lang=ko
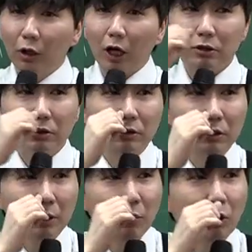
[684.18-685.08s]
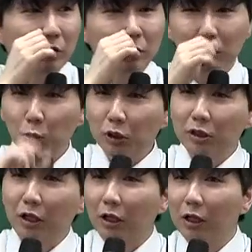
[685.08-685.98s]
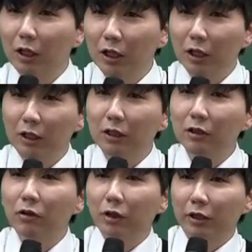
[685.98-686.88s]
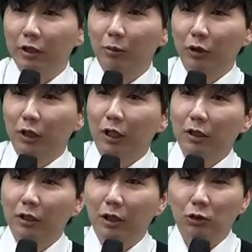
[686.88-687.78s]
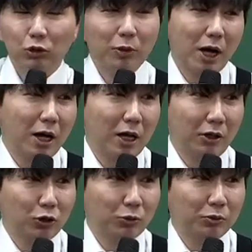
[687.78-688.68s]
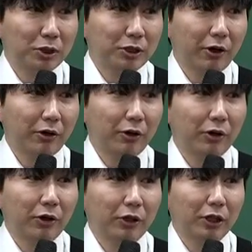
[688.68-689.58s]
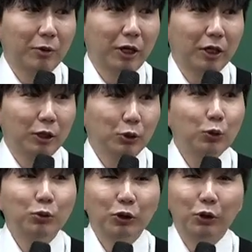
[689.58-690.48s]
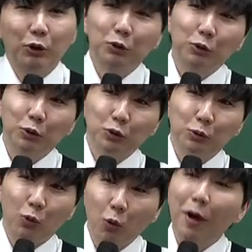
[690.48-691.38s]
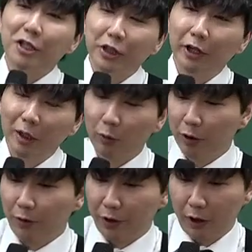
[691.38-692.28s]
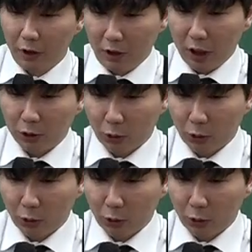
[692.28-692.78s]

한 삼 개월 있다가 책 또 사야 되잖아. 그런 게 있다 보니까 이게 조금 아 이런 게 좀 있어요. 그 다음에 조금 더 좀 오바해서 얘기해 보면 사실